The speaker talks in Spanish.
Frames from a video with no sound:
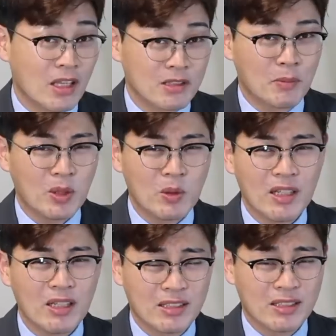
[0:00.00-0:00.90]
Espero
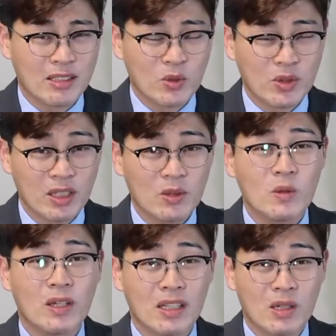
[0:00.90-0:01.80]
que les haya
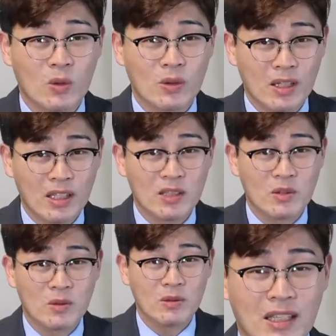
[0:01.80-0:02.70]
gustado el
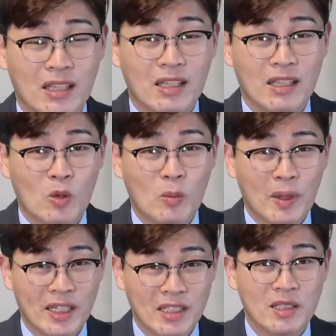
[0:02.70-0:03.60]
contenido que he
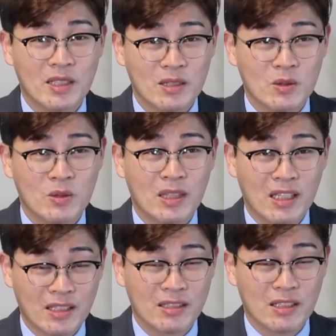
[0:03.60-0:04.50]
compartido
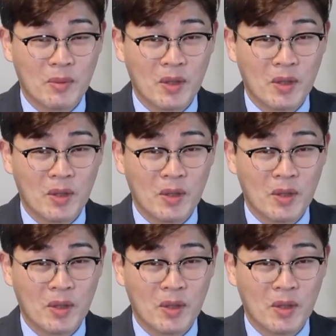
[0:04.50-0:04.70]
en este